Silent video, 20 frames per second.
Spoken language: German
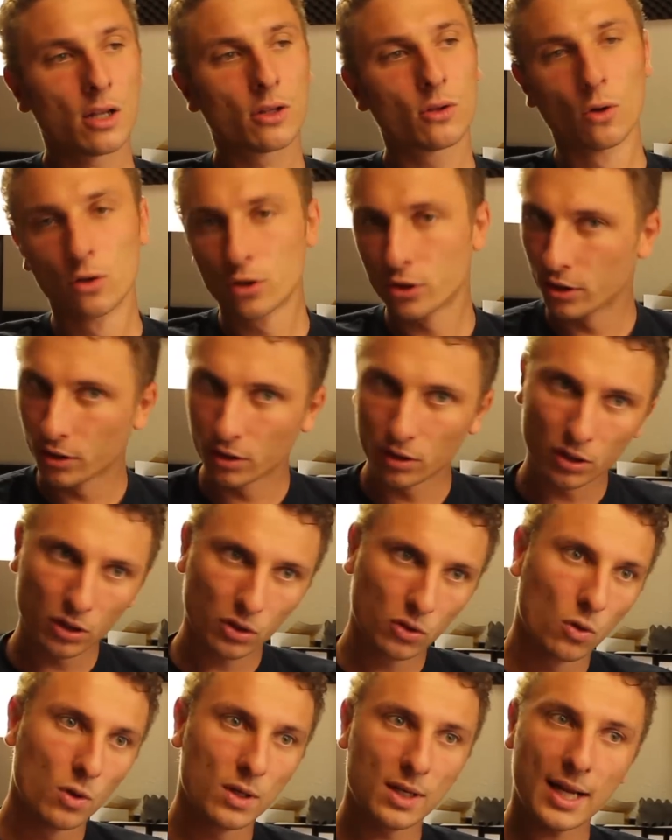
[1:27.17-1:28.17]

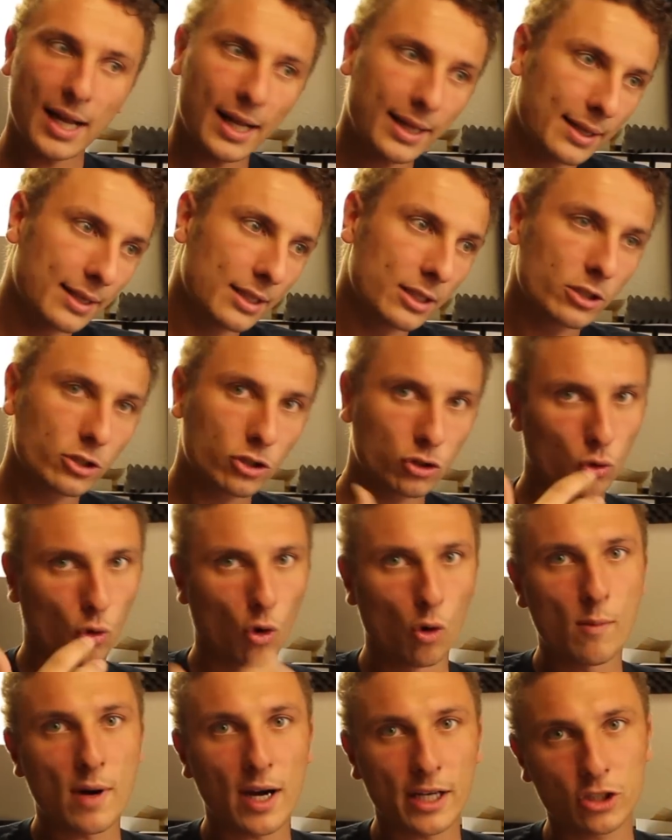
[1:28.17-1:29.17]
Duschen, Toiletten,
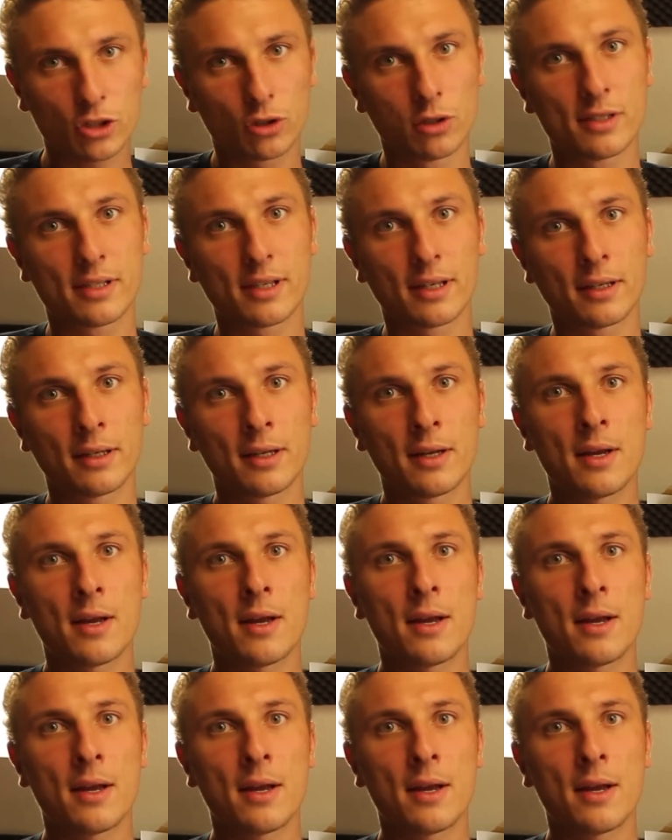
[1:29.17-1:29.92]
Stromanschlüsse.